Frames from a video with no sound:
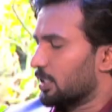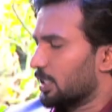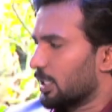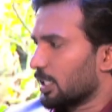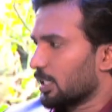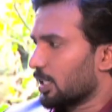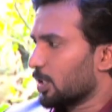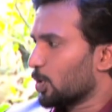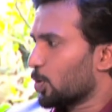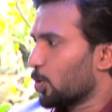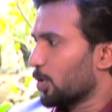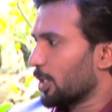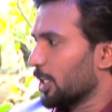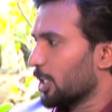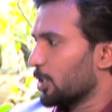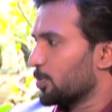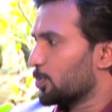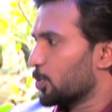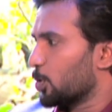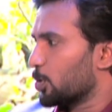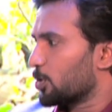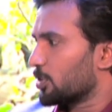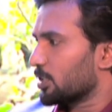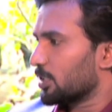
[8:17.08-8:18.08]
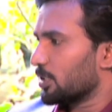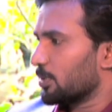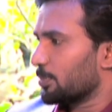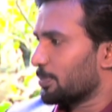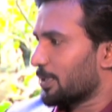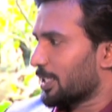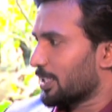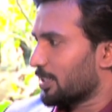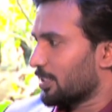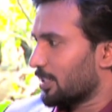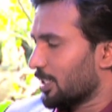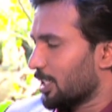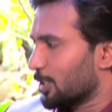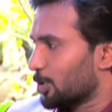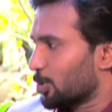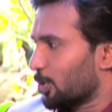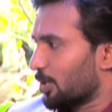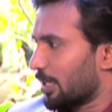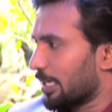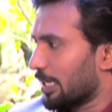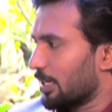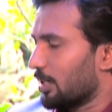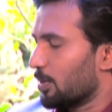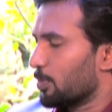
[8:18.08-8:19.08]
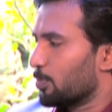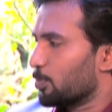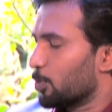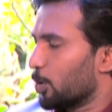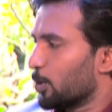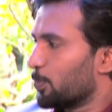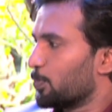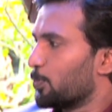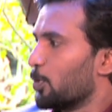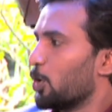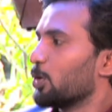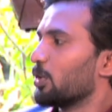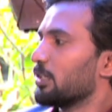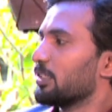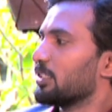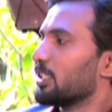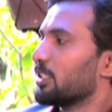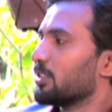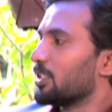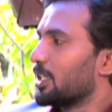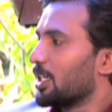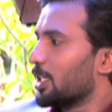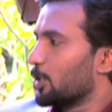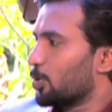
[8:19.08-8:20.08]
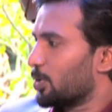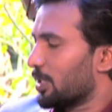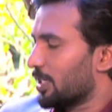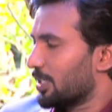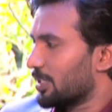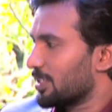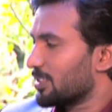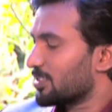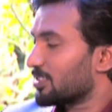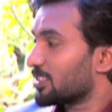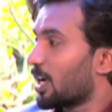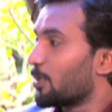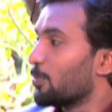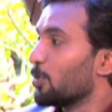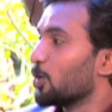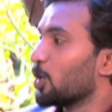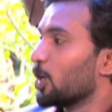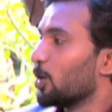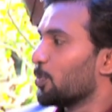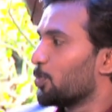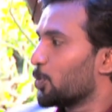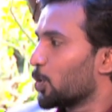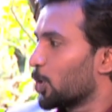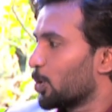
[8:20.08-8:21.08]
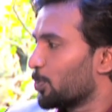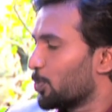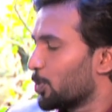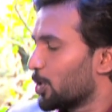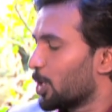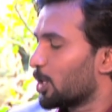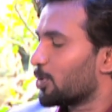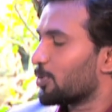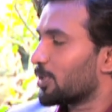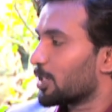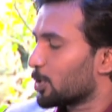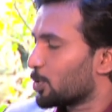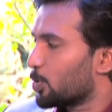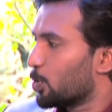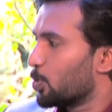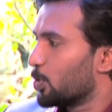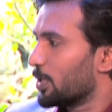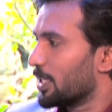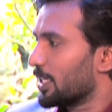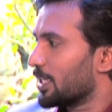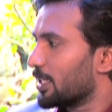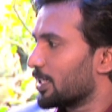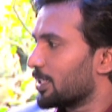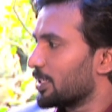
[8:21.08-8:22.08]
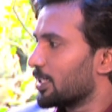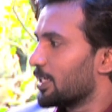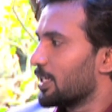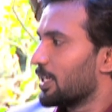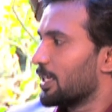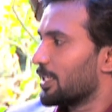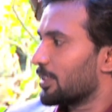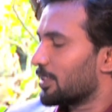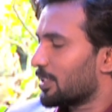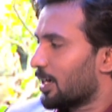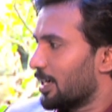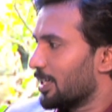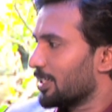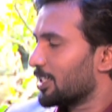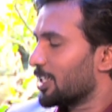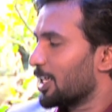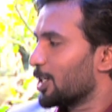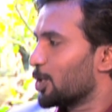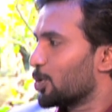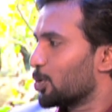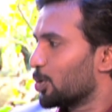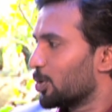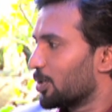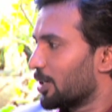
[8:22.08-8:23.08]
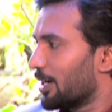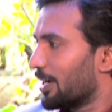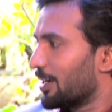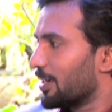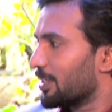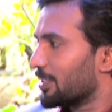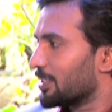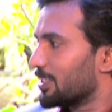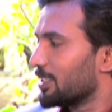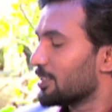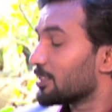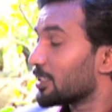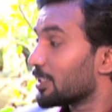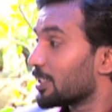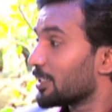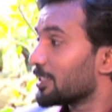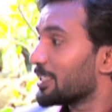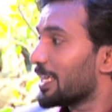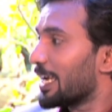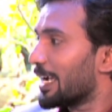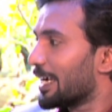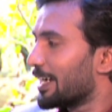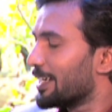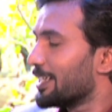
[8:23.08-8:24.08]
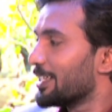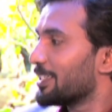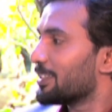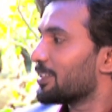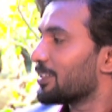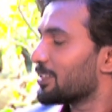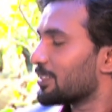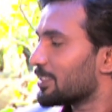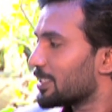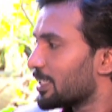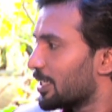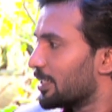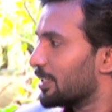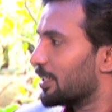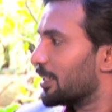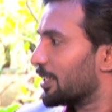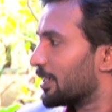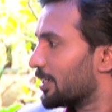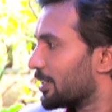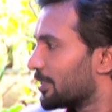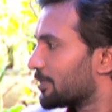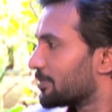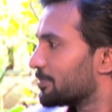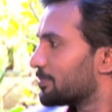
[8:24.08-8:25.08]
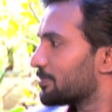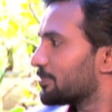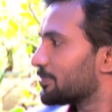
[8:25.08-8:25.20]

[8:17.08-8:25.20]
நீங்கள் கூறியது போன்று பத்திரிகை துறையில் முற்போக்கு சிந்தனையுடைய சமூக பொறுப்புணர்வுடன் கூடிய தணிக்கை குழு அல்லது சிறந்த எடிட்டர்ஸ் இல்லையா